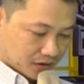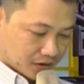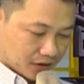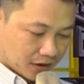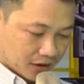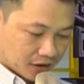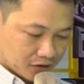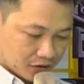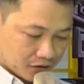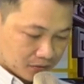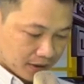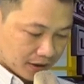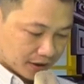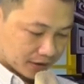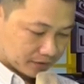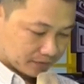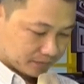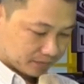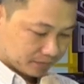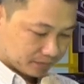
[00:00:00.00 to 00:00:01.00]
Dạ thưa
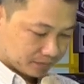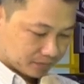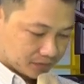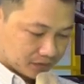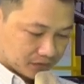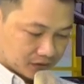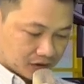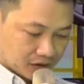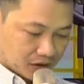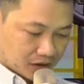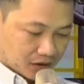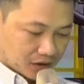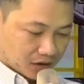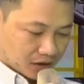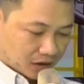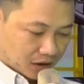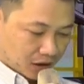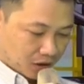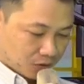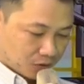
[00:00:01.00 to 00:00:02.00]
bác,
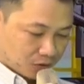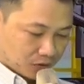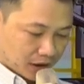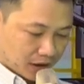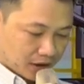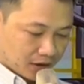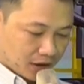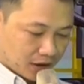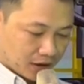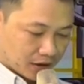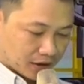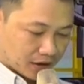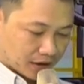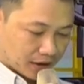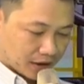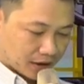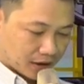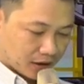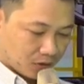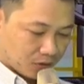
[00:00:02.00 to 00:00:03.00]
câu thánh thần
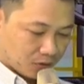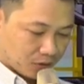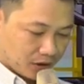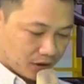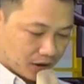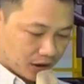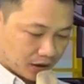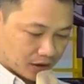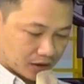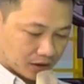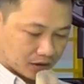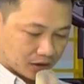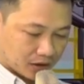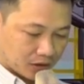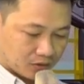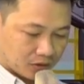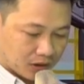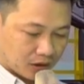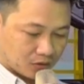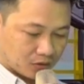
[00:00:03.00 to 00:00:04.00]
hay câu quỷ thần,
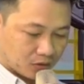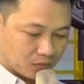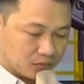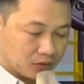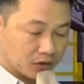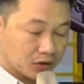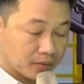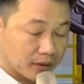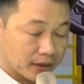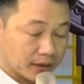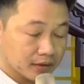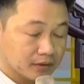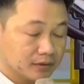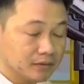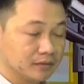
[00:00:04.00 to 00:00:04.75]
câu nào đúng thưa bác?